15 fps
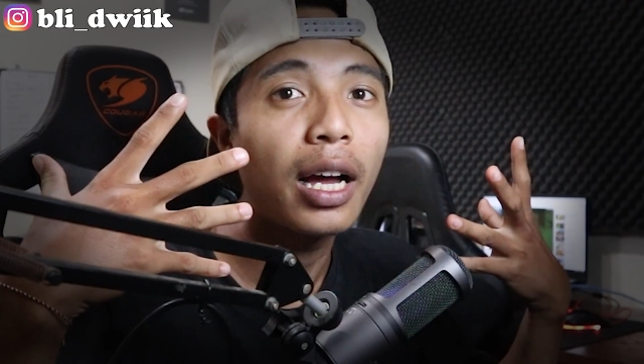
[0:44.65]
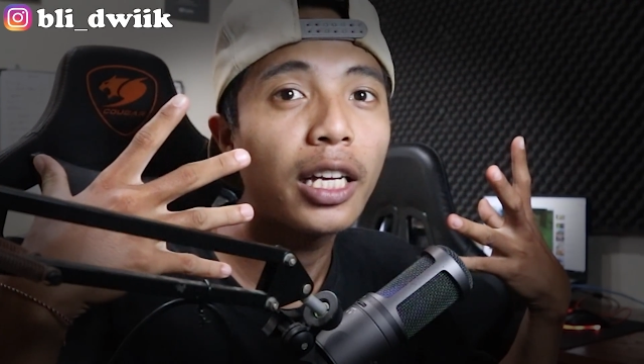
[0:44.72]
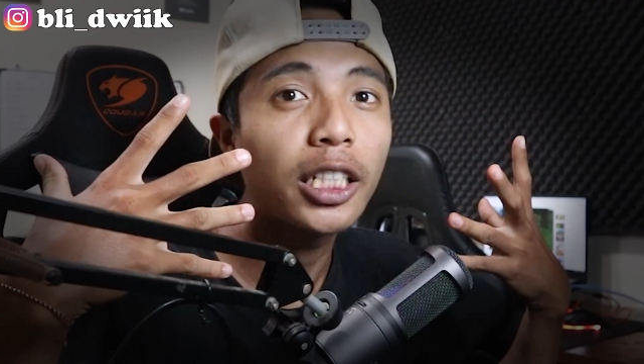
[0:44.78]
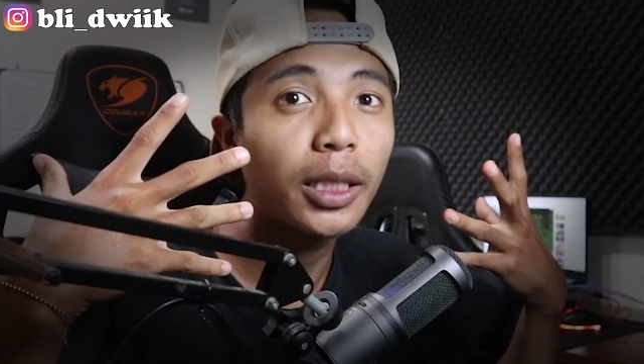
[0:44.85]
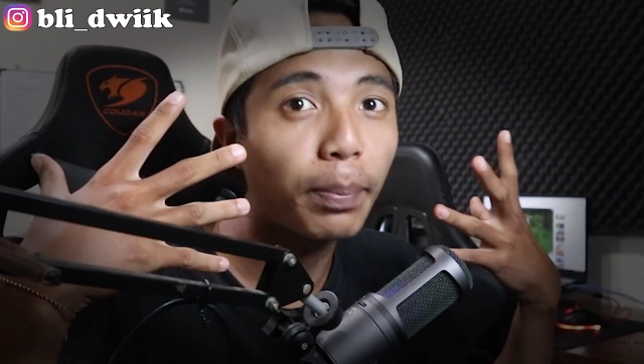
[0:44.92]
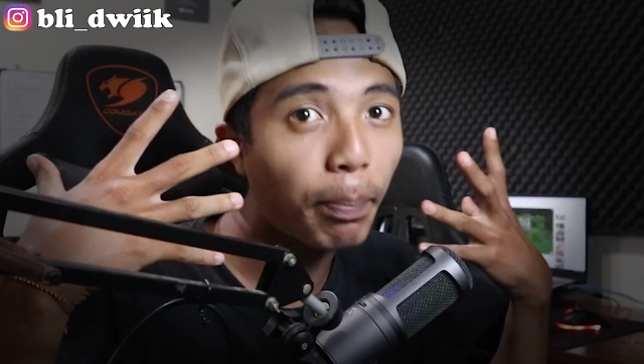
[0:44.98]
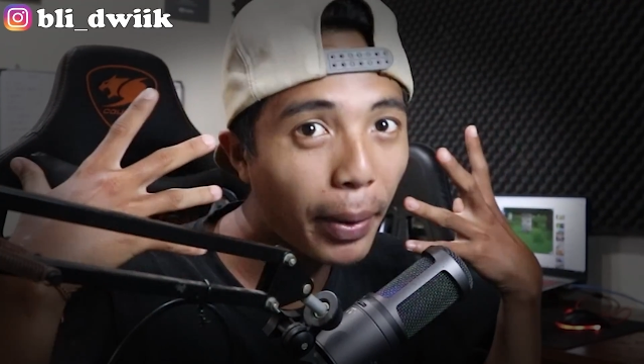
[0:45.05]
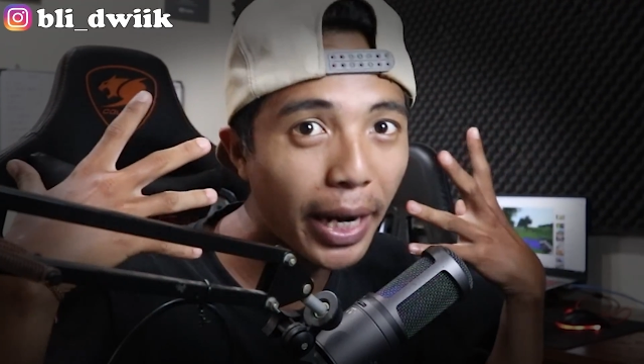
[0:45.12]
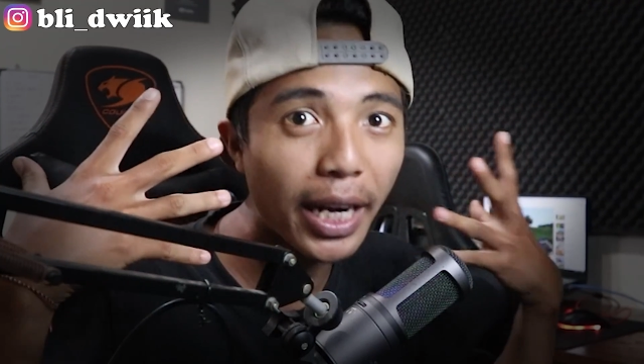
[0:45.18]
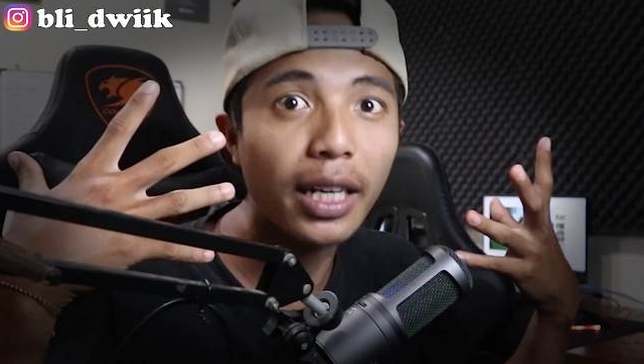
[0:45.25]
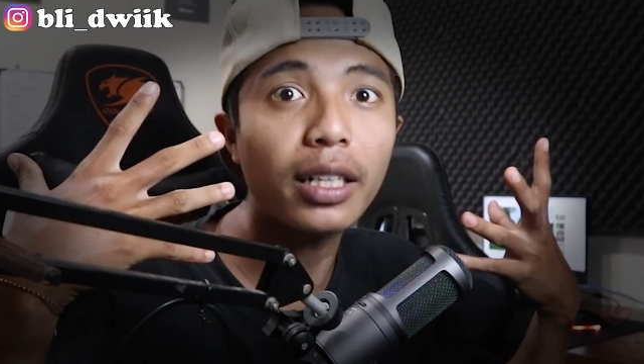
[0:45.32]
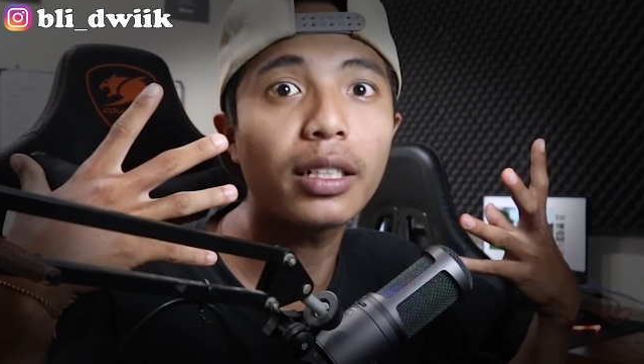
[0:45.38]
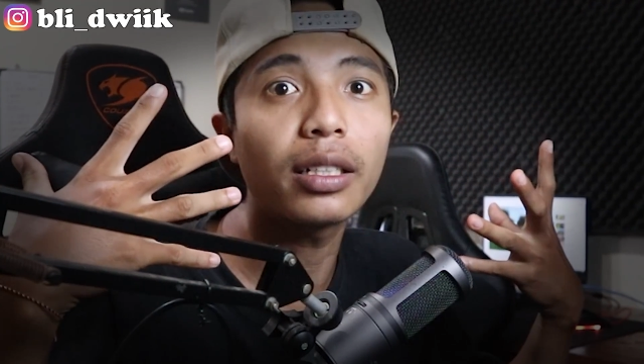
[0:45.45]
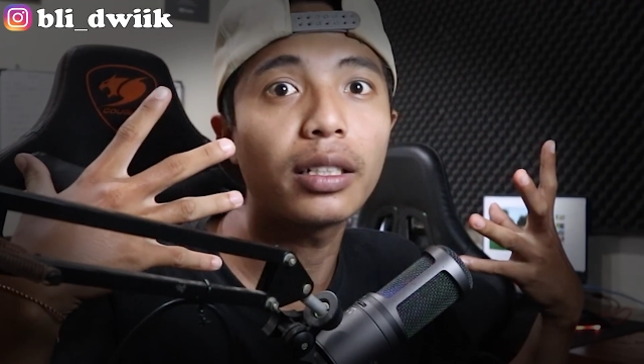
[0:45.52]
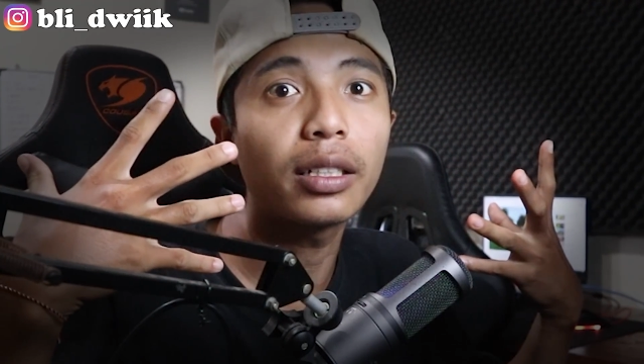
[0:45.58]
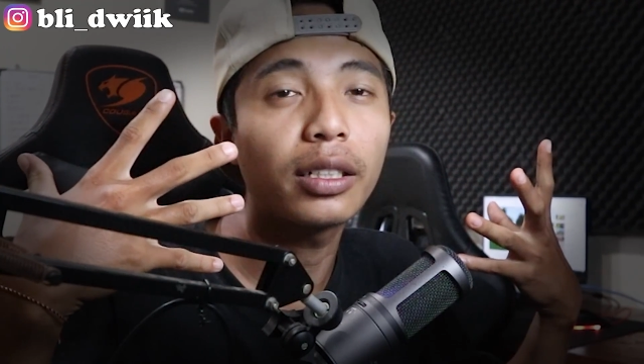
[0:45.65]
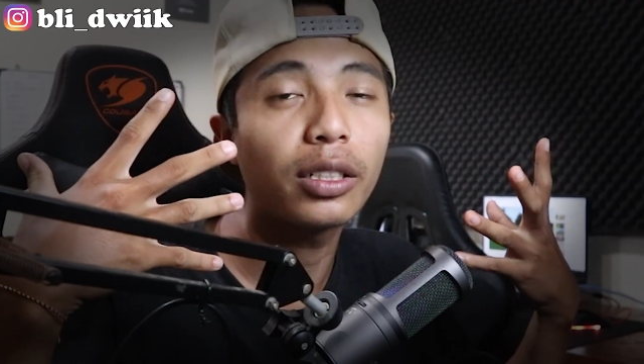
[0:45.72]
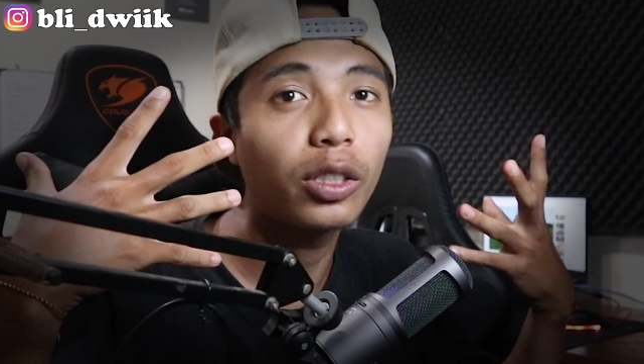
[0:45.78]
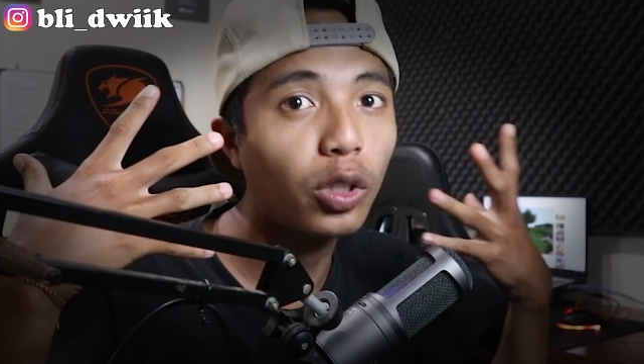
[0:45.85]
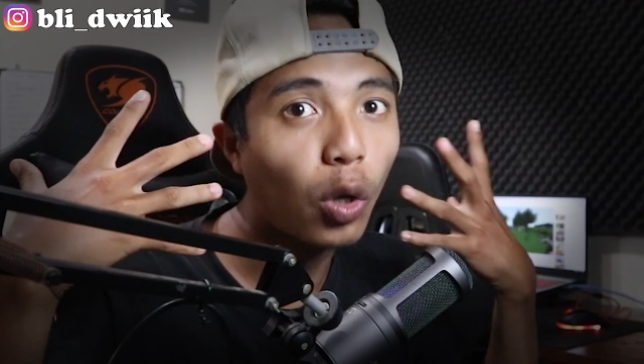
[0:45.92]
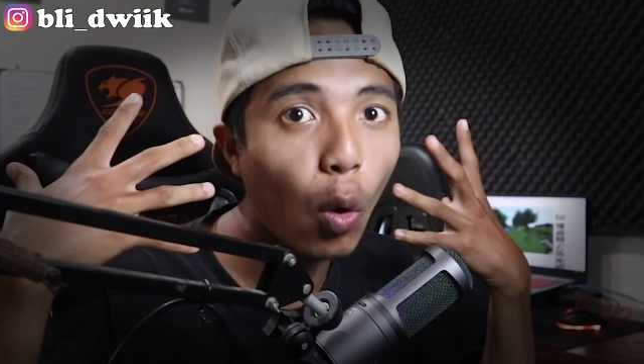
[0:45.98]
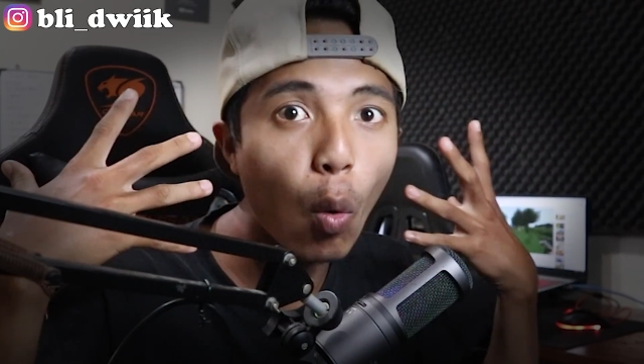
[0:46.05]
Speaker
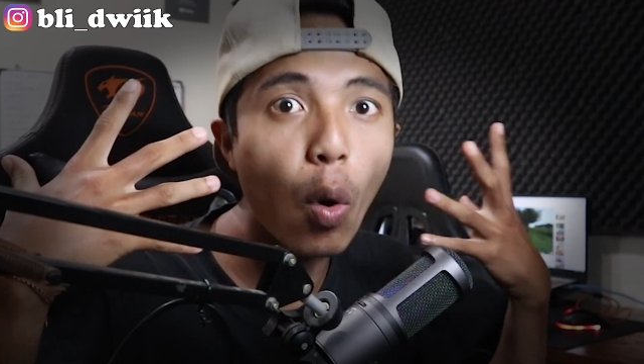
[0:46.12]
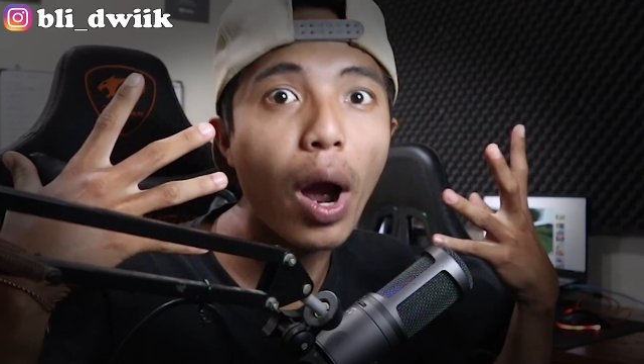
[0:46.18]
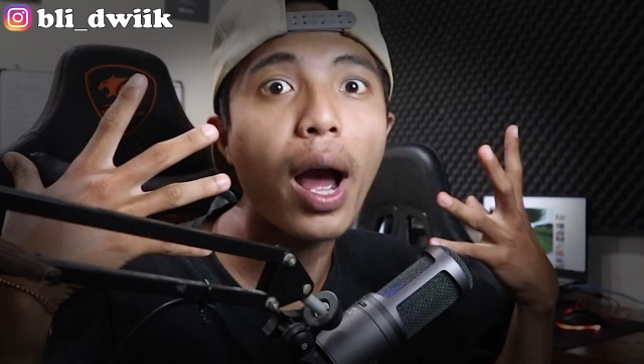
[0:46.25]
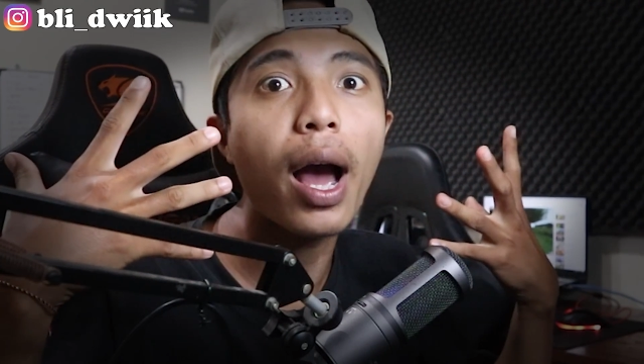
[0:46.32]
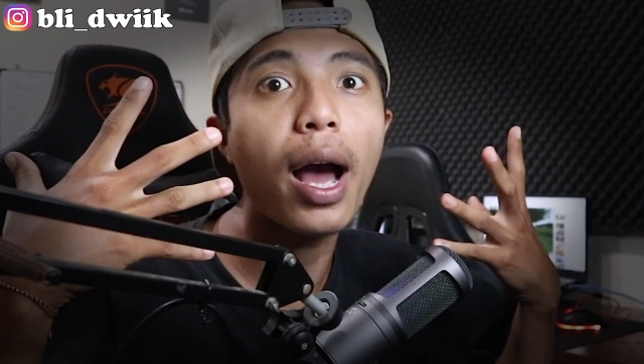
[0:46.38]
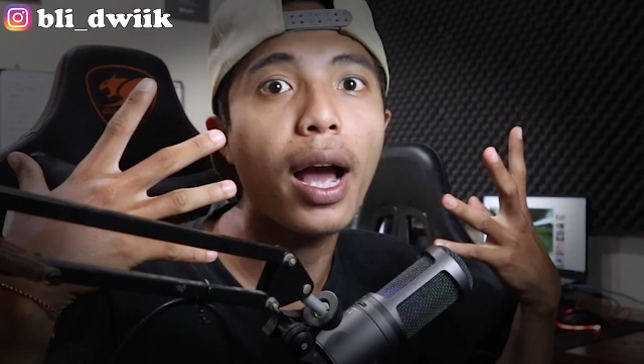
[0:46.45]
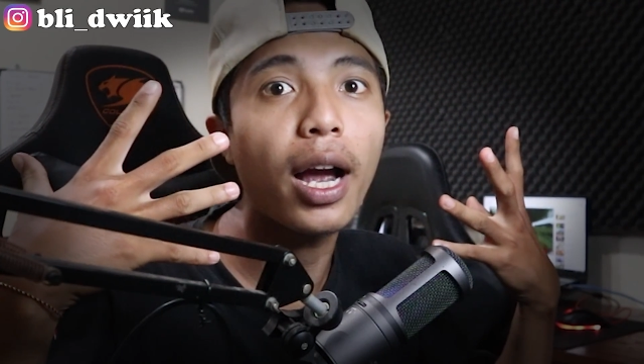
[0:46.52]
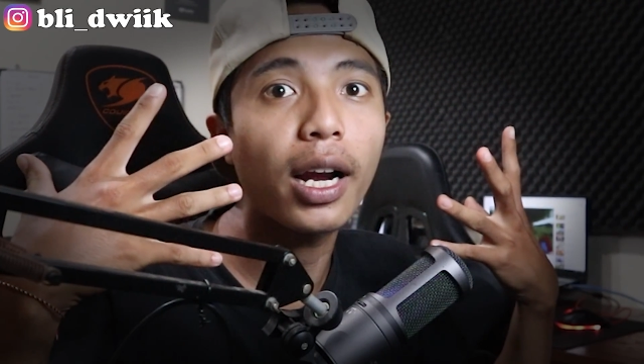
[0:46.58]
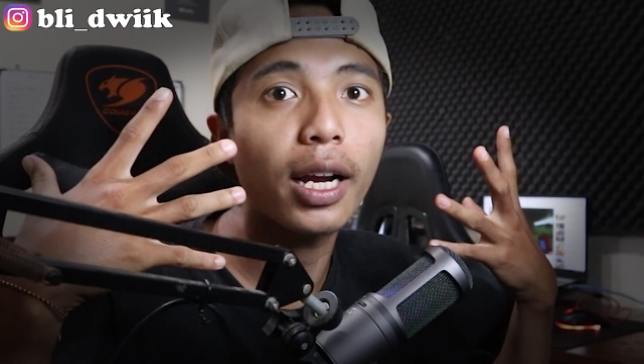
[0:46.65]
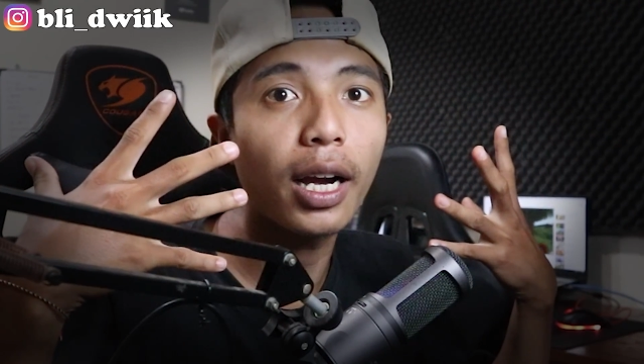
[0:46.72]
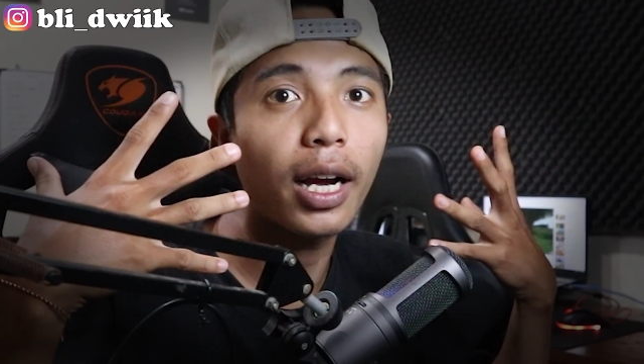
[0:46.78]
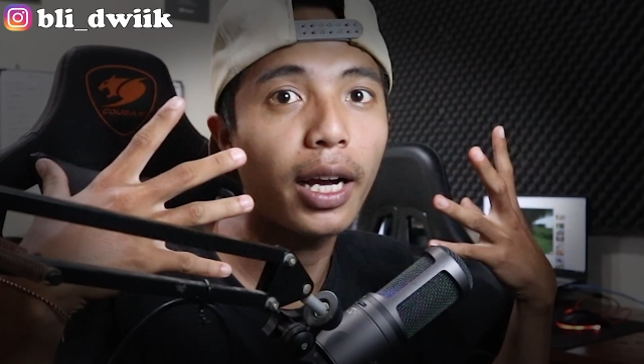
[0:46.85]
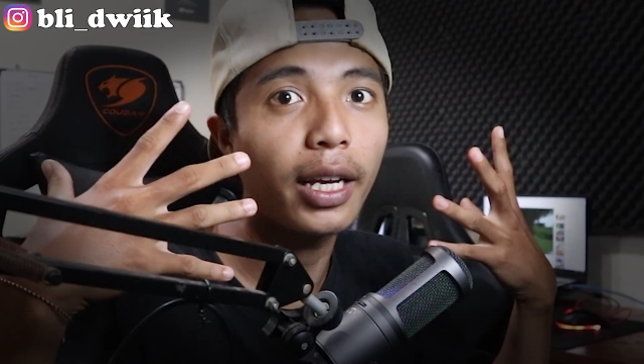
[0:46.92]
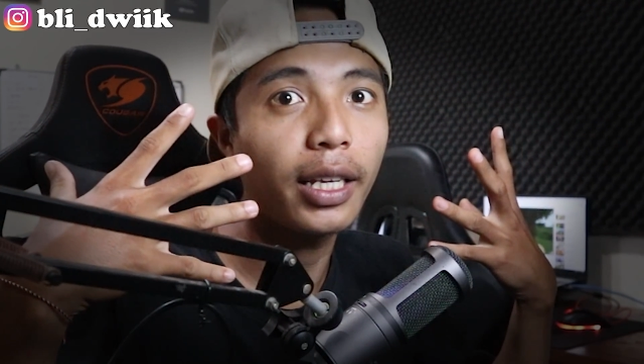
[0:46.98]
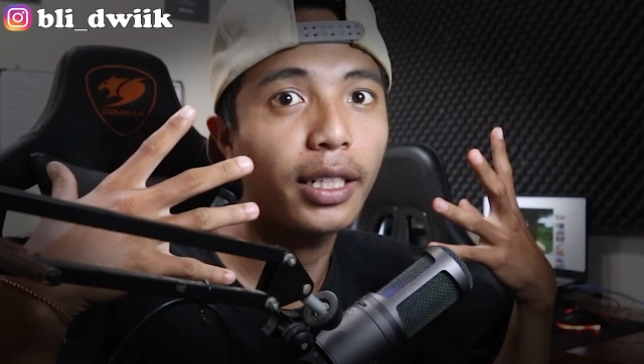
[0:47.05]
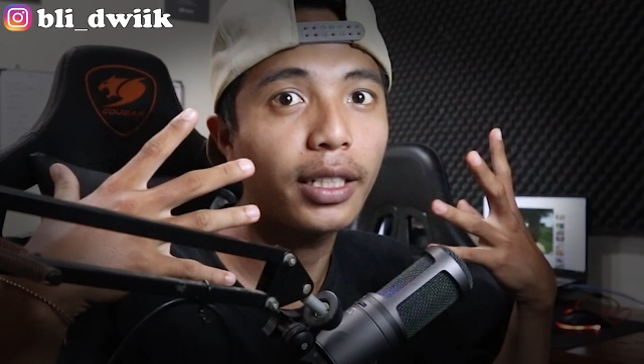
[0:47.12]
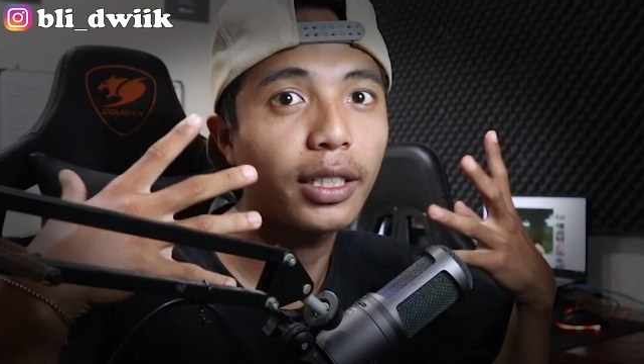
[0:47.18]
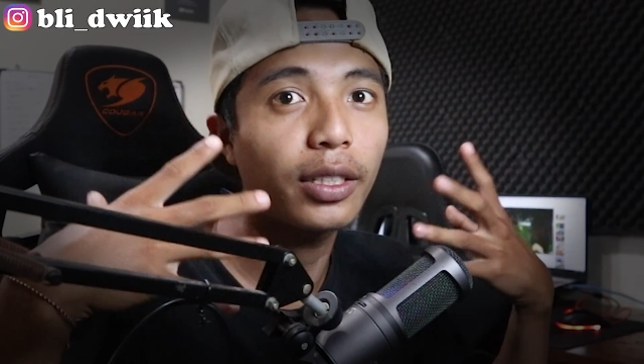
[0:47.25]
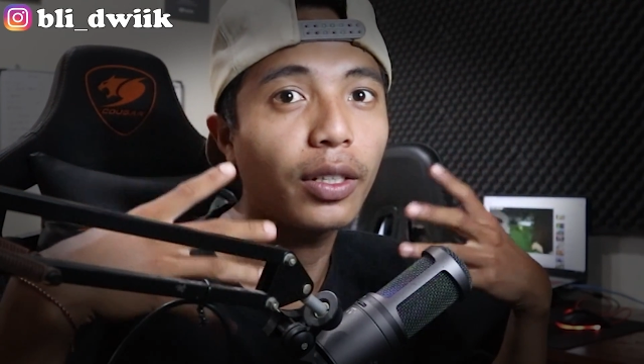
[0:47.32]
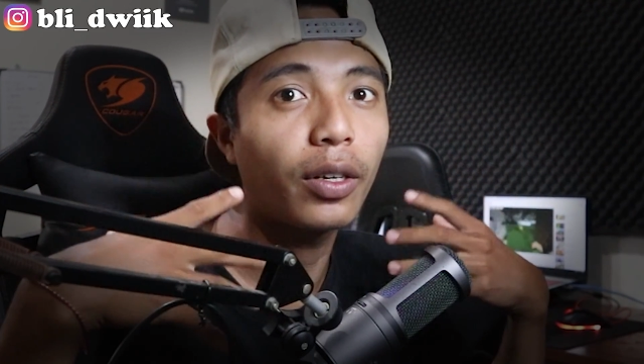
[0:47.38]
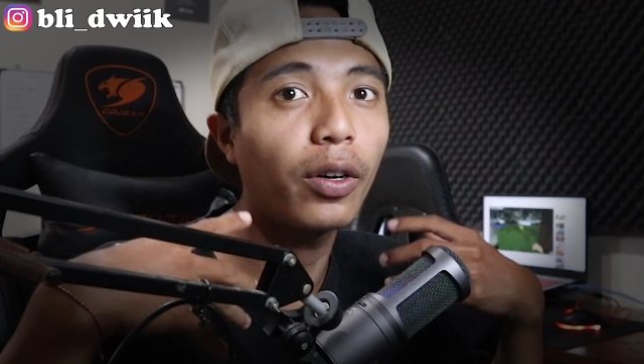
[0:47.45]
Toa, guys.